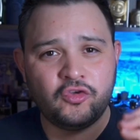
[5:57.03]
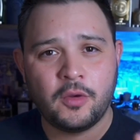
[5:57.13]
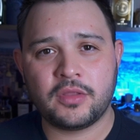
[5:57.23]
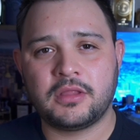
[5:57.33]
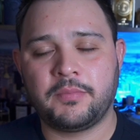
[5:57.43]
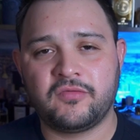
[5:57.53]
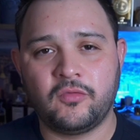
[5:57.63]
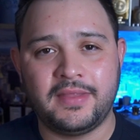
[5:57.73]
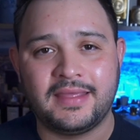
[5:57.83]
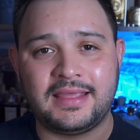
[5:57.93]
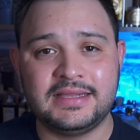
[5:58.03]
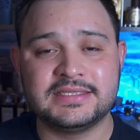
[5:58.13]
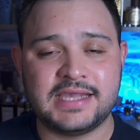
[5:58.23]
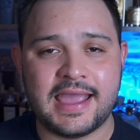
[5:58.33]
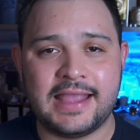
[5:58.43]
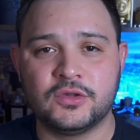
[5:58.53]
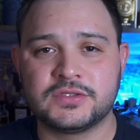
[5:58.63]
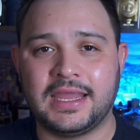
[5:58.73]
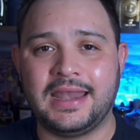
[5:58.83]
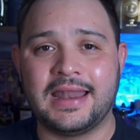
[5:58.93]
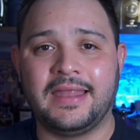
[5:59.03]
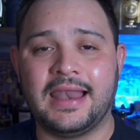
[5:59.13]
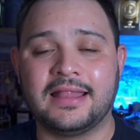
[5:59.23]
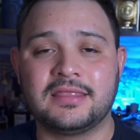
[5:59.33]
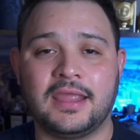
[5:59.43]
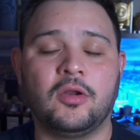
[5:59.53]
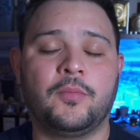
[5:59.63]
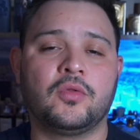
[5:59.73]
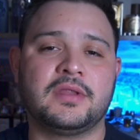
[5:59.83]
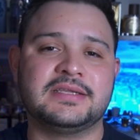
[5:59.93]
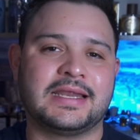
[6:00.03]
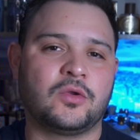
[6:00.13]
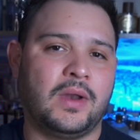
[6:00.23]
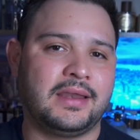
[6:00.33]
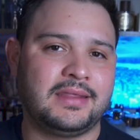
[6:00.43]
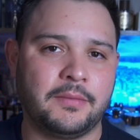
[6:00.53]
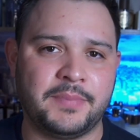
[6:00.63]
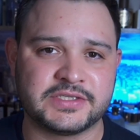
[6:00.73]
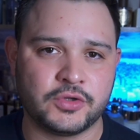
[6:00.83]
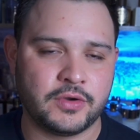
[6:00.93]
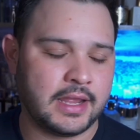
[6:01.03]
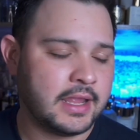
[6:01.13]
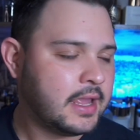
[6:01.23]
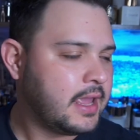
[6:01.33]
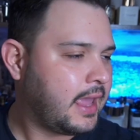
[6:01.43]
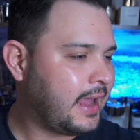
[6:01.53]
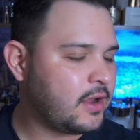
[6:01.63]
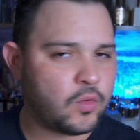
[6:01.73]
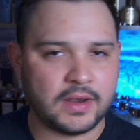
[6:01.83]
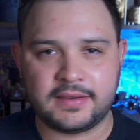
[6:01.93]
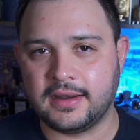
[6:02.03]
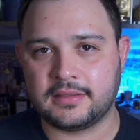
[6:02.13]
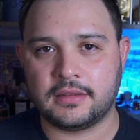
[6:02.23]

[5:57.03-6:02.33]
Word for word: Yo veo este perfume de 15 años en adelante y lo puedo utilizar cualquier persona en cualquier